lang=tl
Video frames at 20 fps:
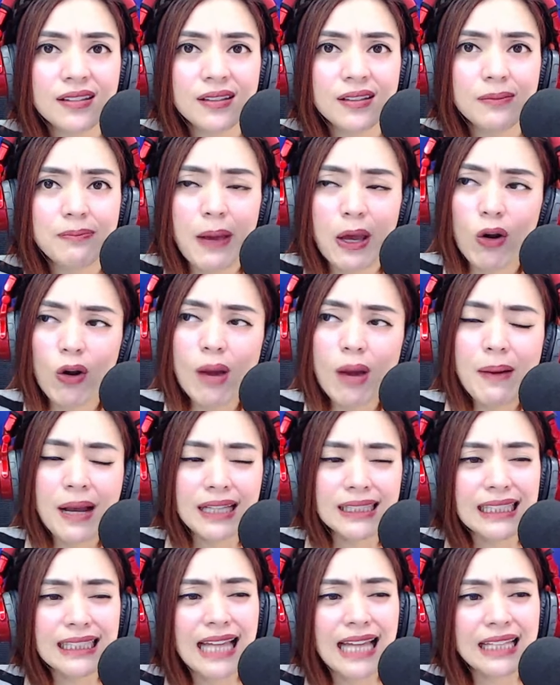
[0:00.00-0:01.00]
Pero kapag
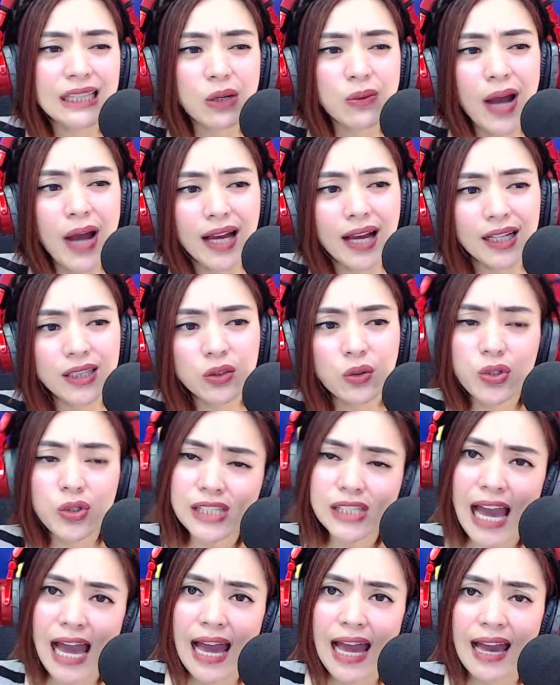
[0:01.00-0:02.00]
tinatawagan ko
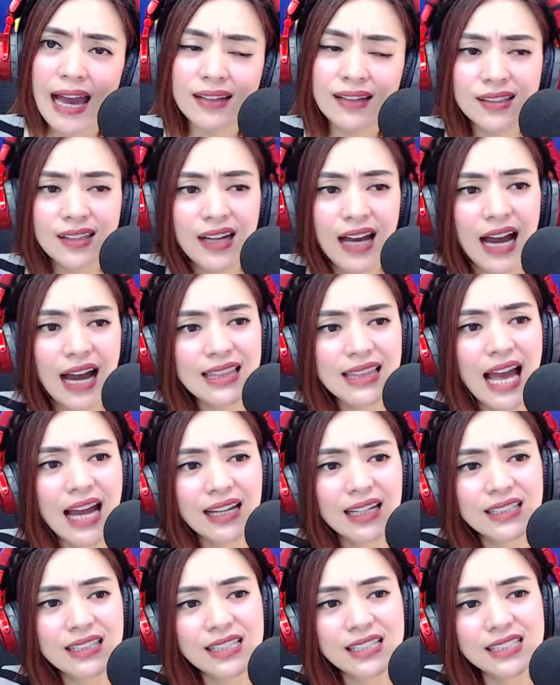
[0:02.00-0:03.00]
siya, ang
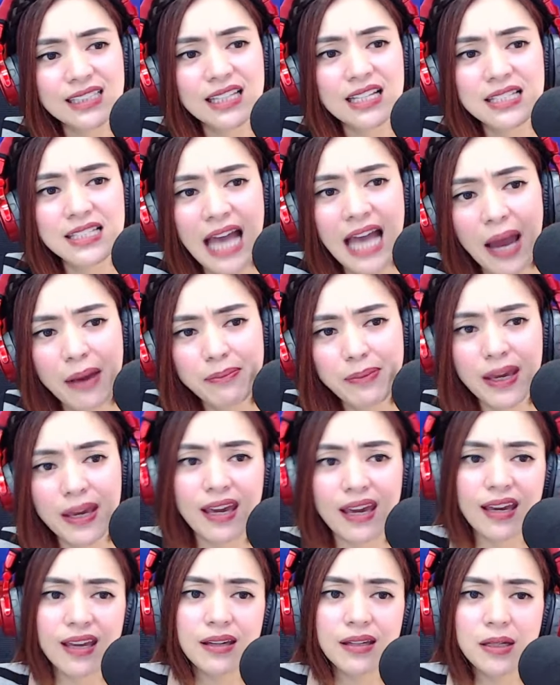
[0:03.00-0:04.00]
lagi niyang
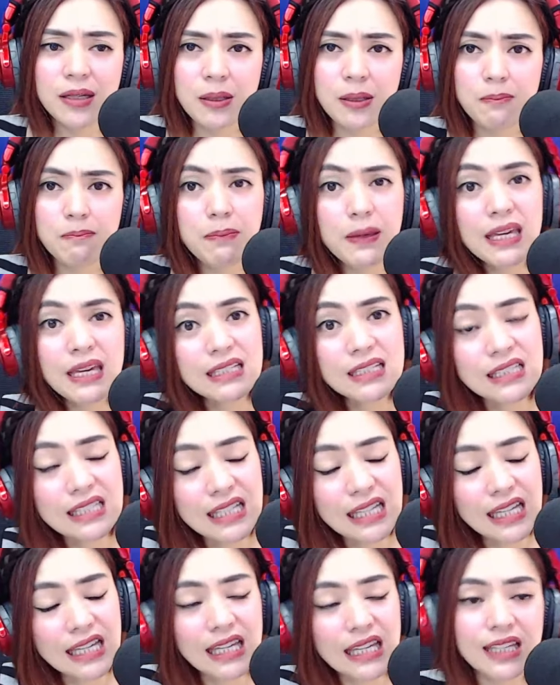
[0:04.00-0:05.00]
sinasabi,
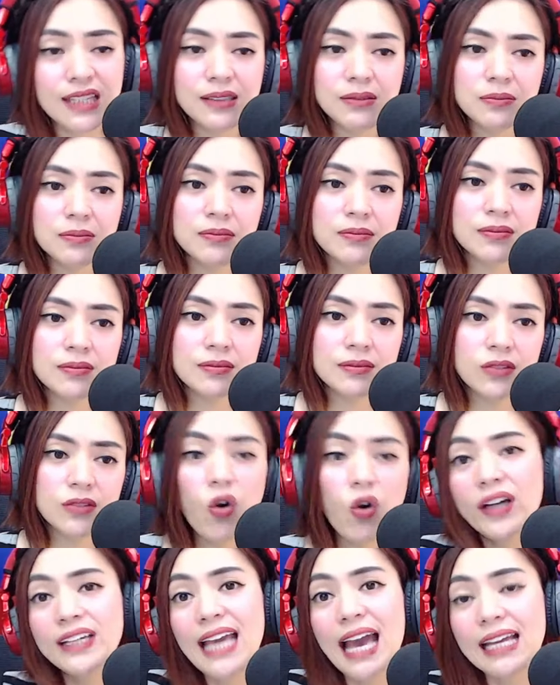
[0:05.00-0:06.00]
busy, o
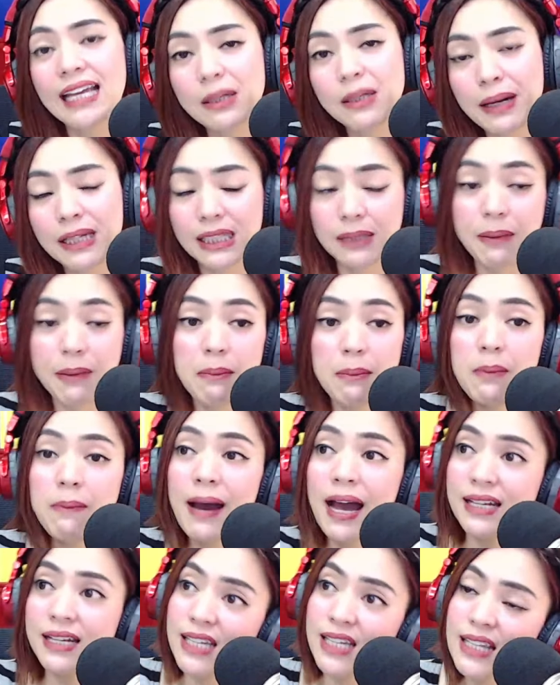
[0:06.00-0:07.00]
kaya naman
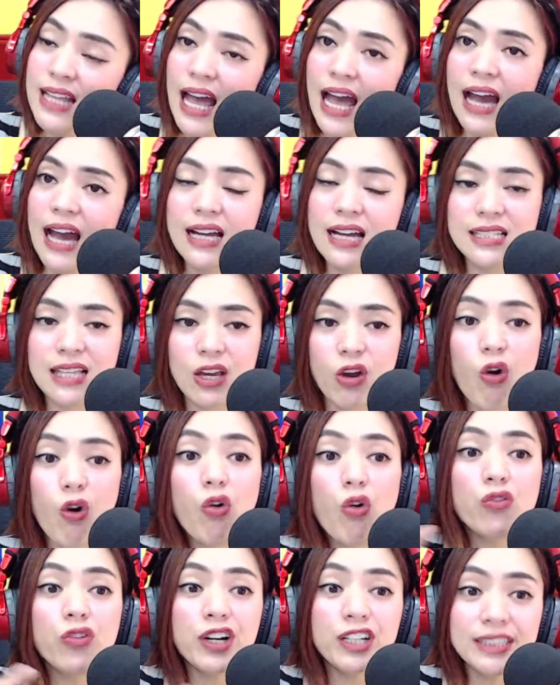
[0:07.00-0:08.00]
ibababa niya na kasi
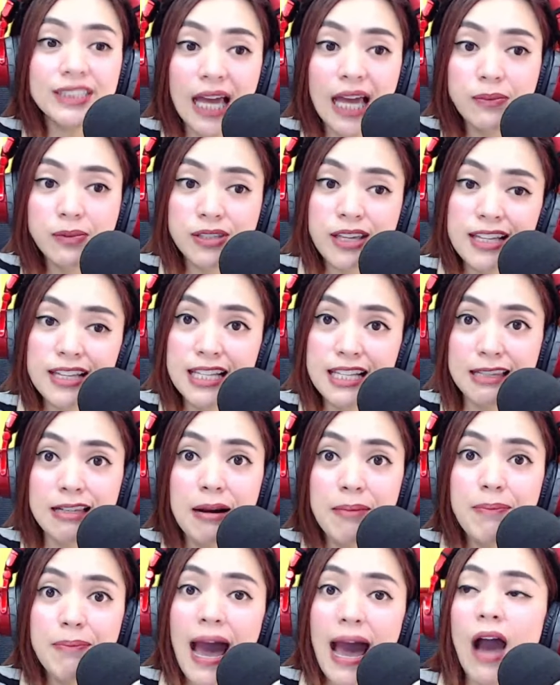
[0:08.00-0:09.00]
overtime siya sa
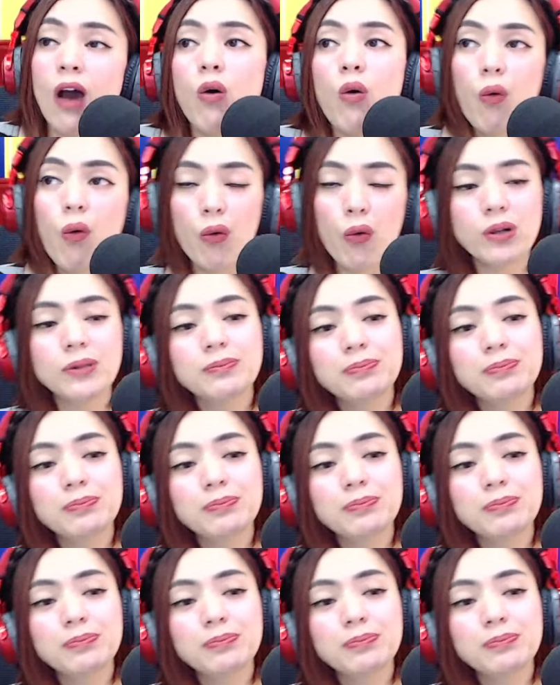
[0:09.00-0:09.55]
trabaho.